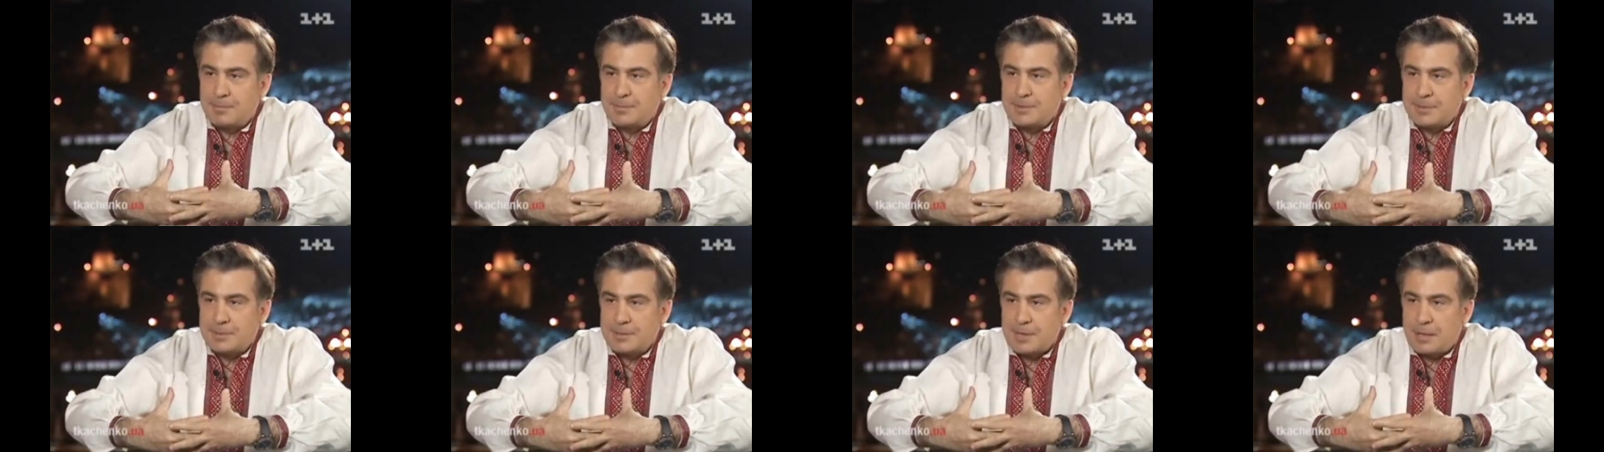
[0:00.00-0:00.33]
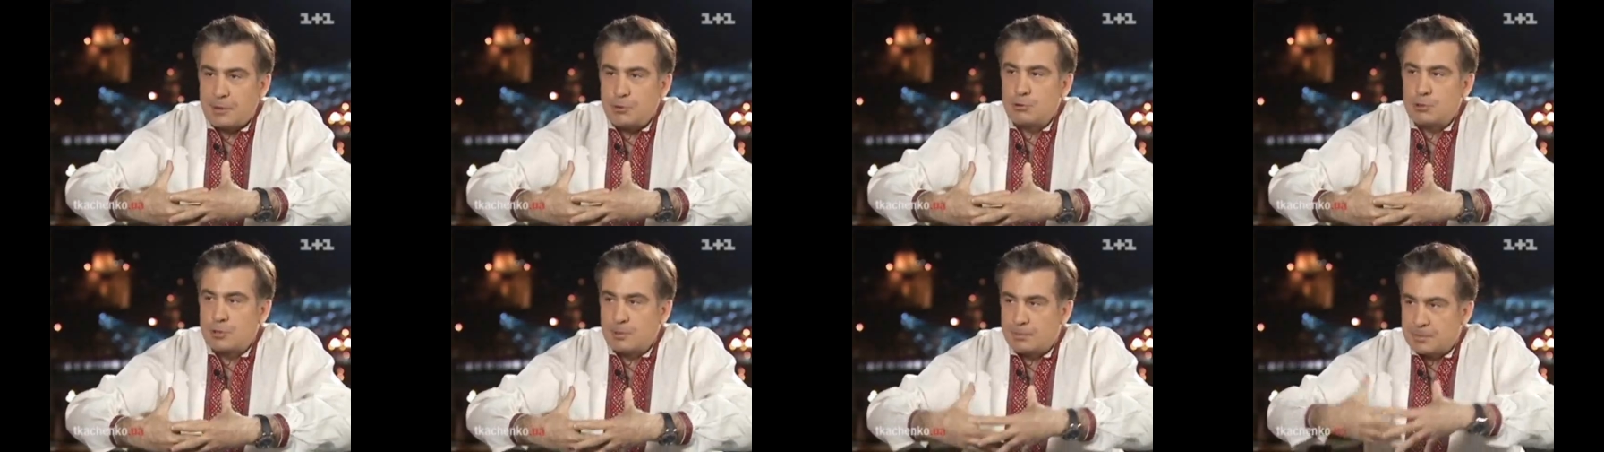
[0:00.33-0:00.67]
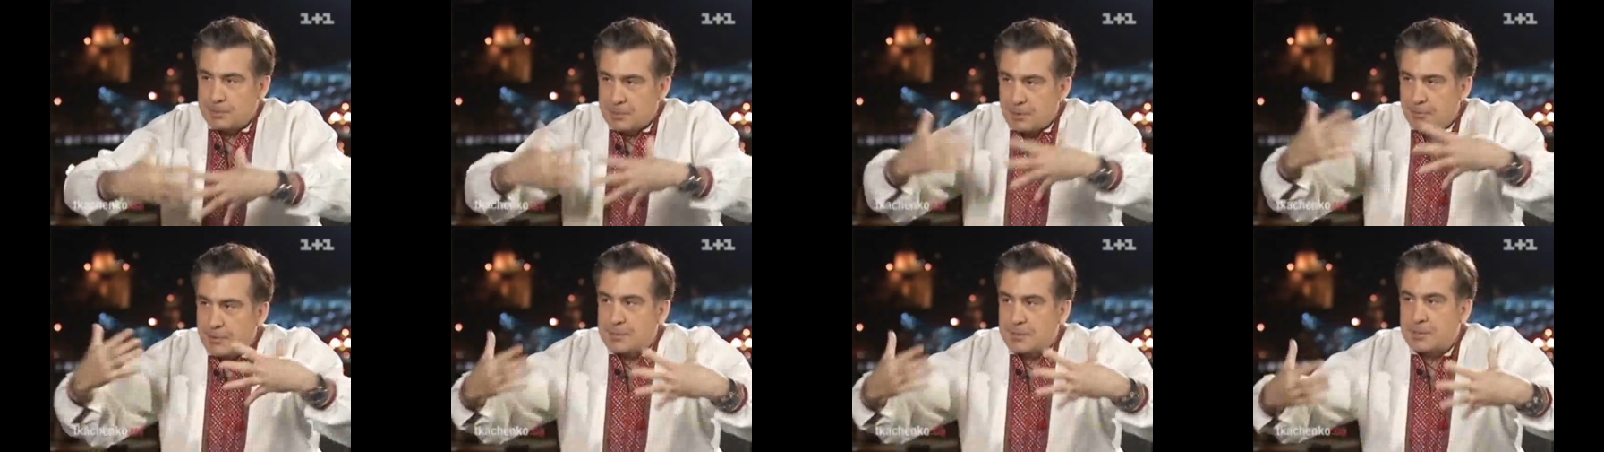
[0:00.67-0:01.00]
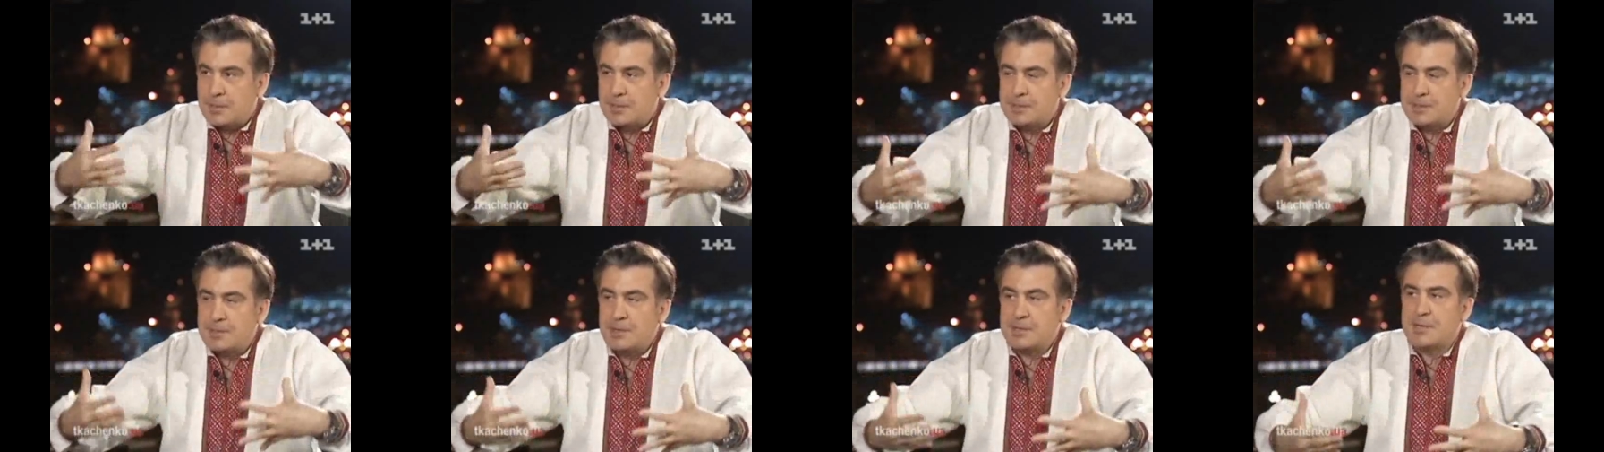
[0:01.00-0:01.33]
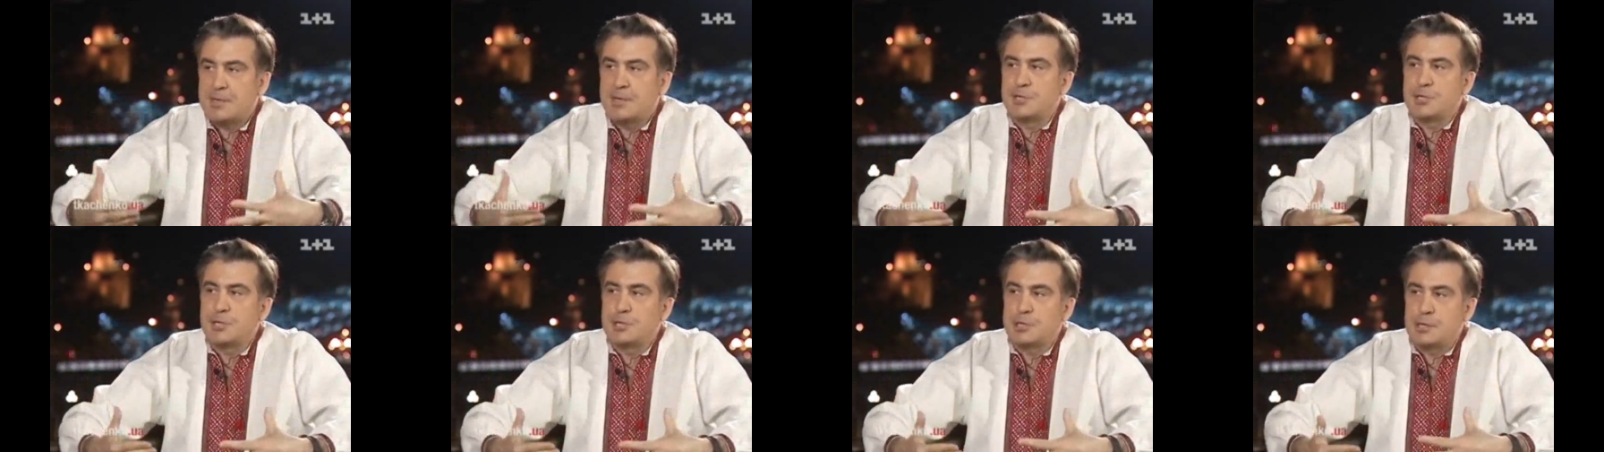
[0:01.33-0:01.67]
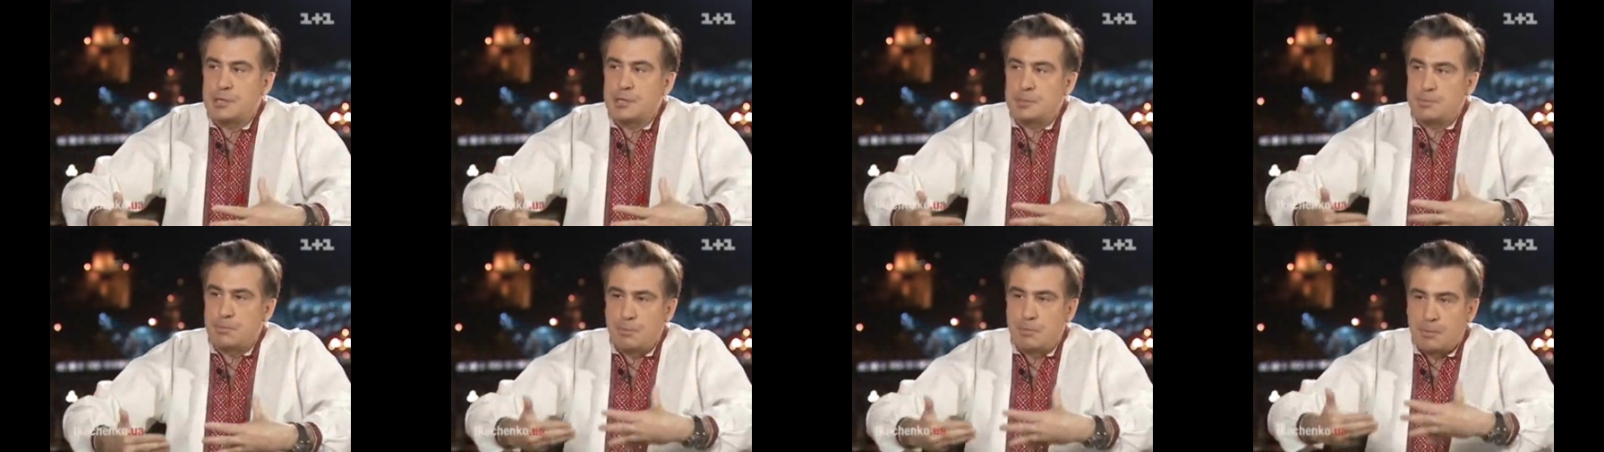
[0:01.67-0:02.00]
союзом Советских Социалистических
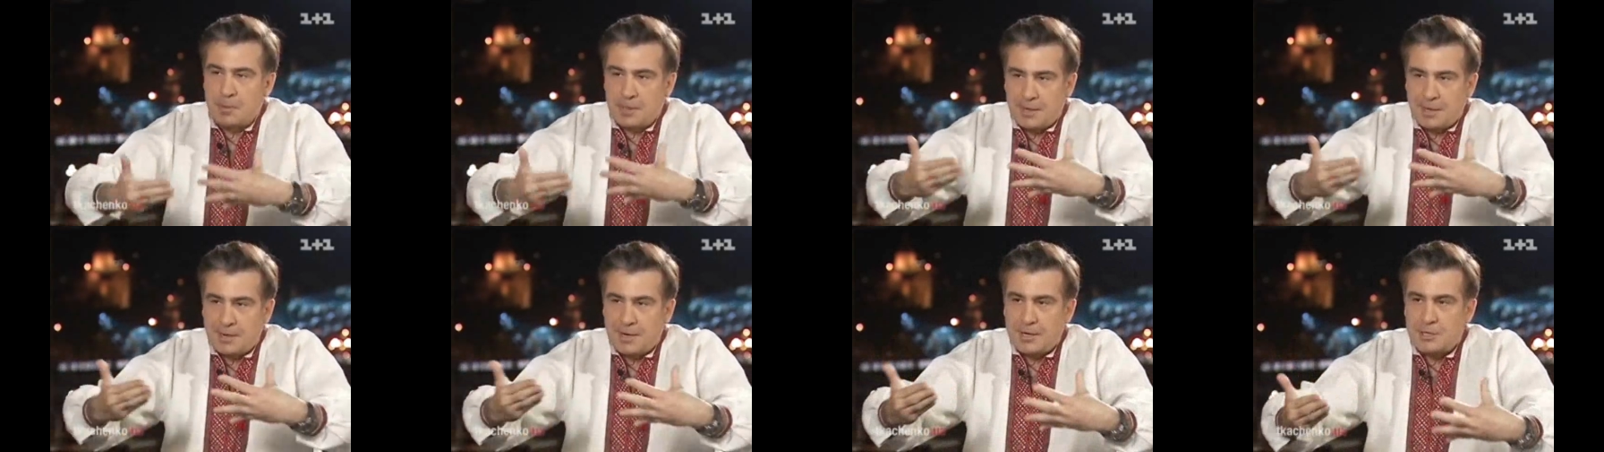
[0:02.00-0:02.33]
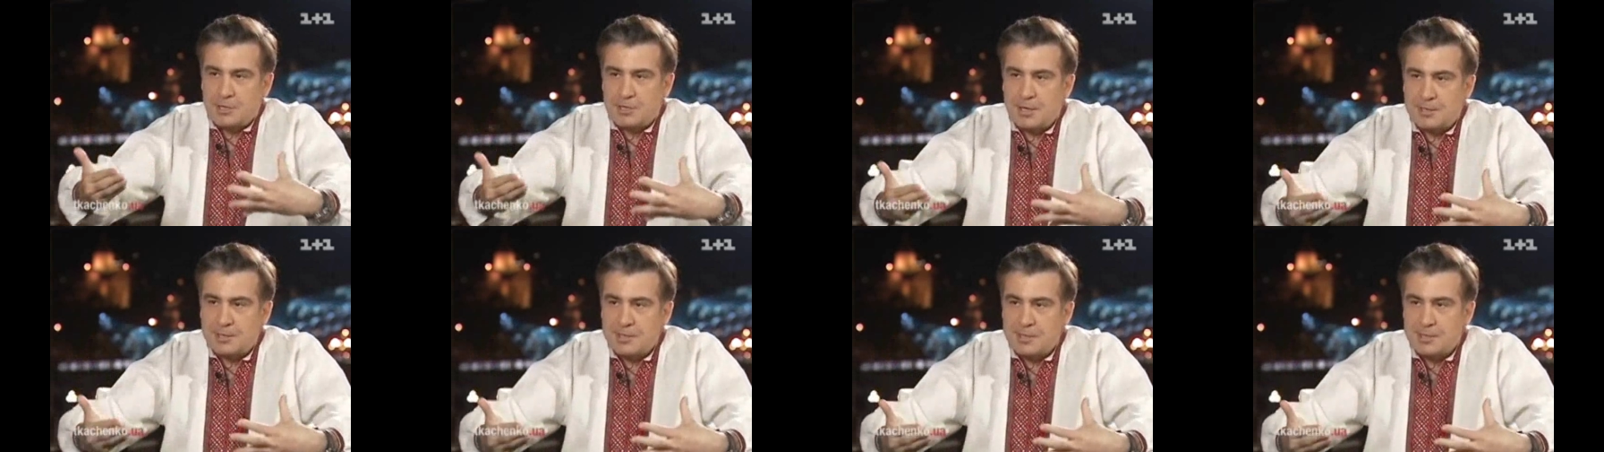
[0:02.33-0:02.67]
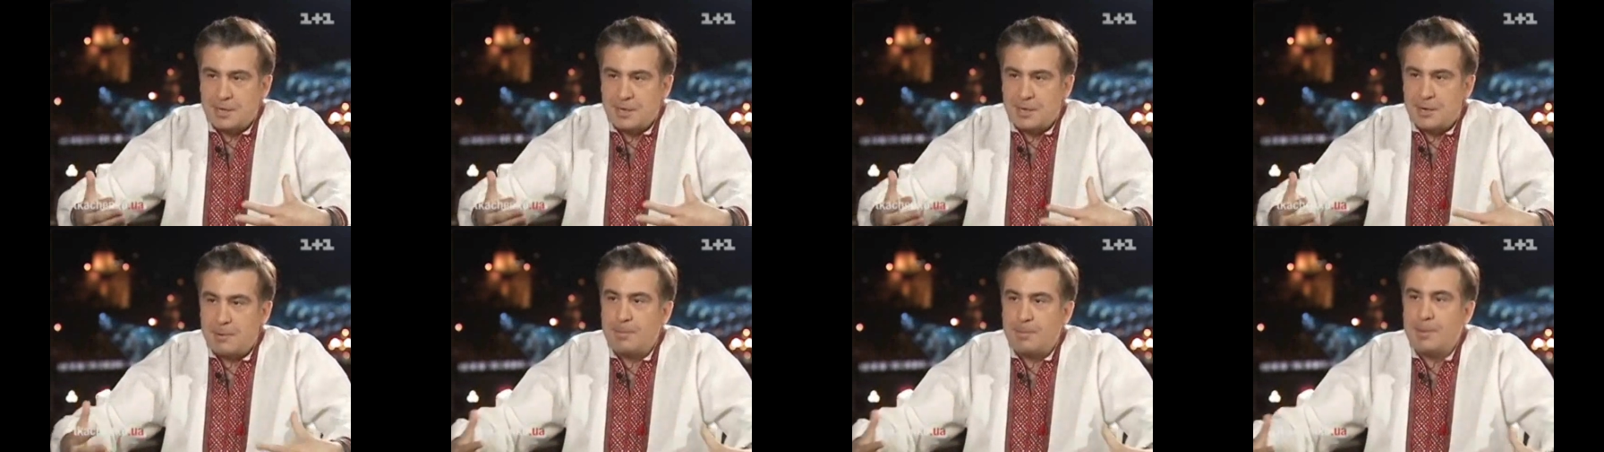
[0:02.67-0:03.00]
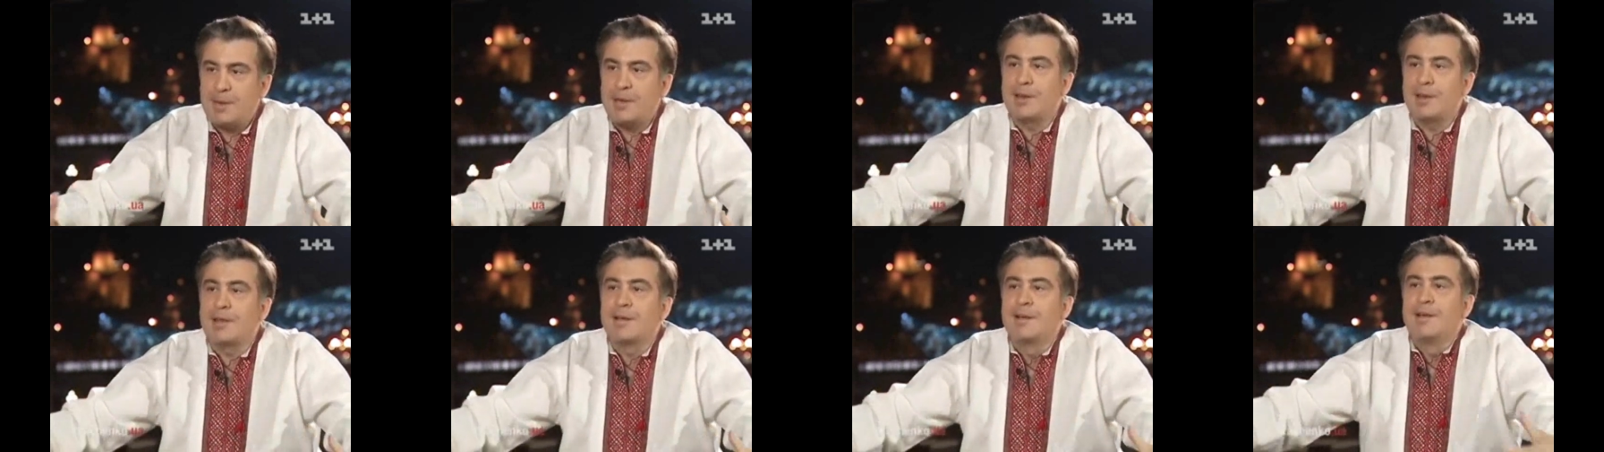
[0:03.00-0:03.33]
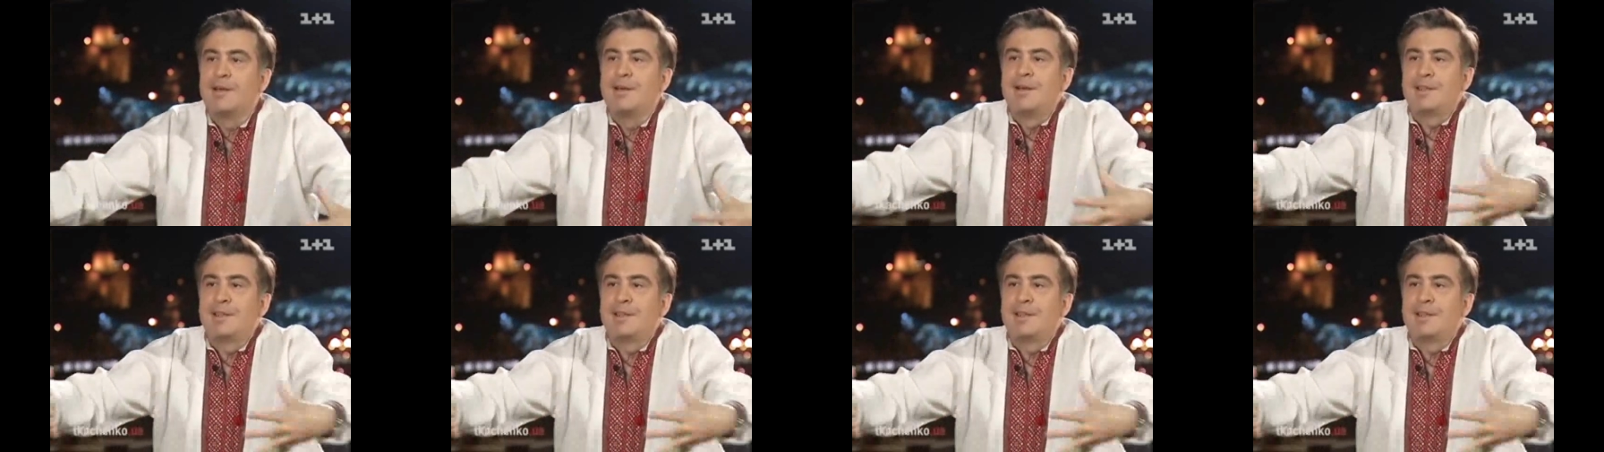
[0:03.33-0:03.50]
Республик и раньше Российской империи,